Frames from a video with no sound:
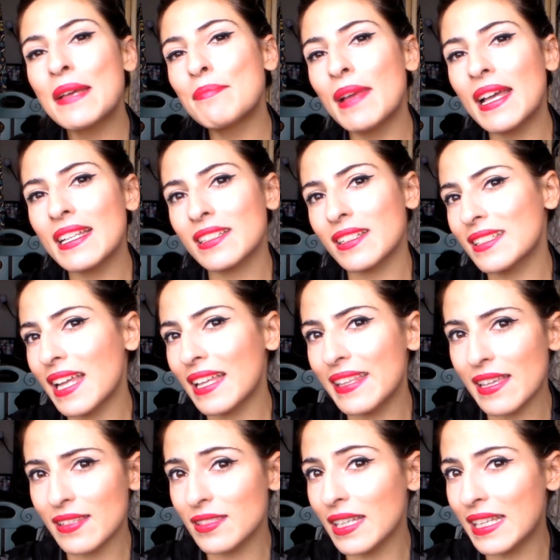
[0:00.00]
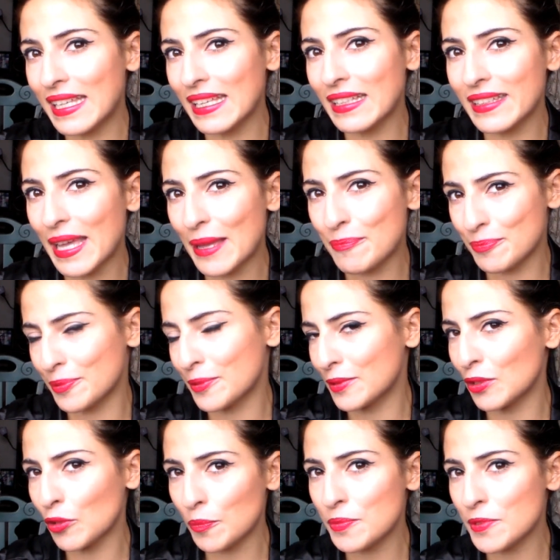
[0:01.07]
mas que já desse aquele,
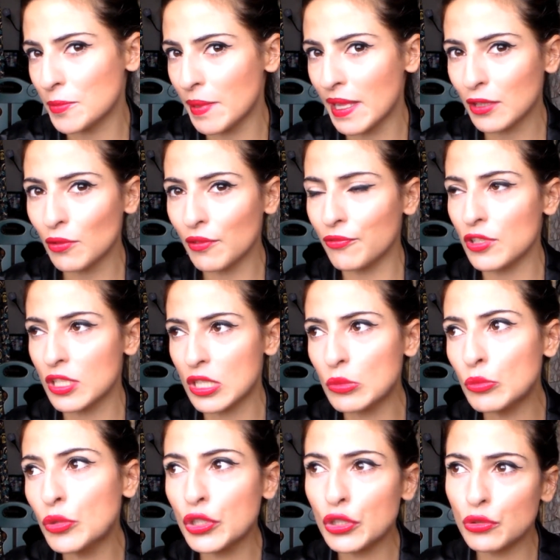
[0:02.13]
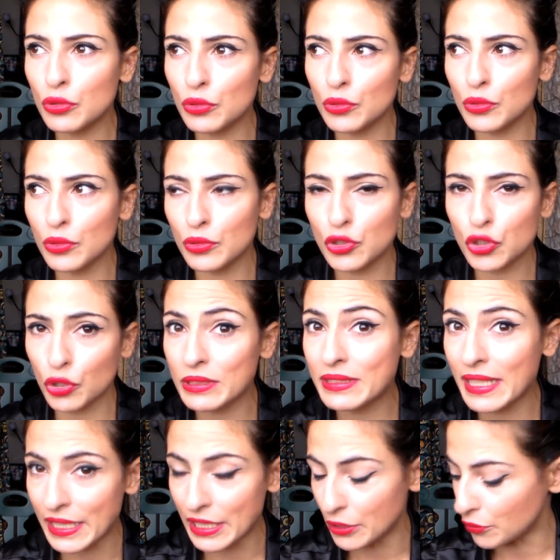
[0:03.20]
estão a perceber, que não fosse muito
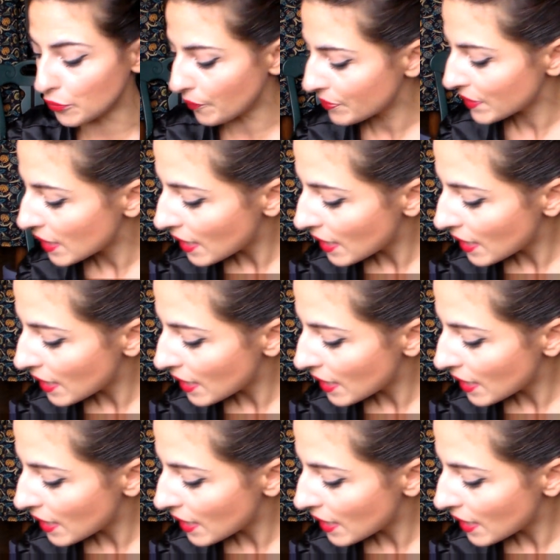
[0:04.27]
descontraído.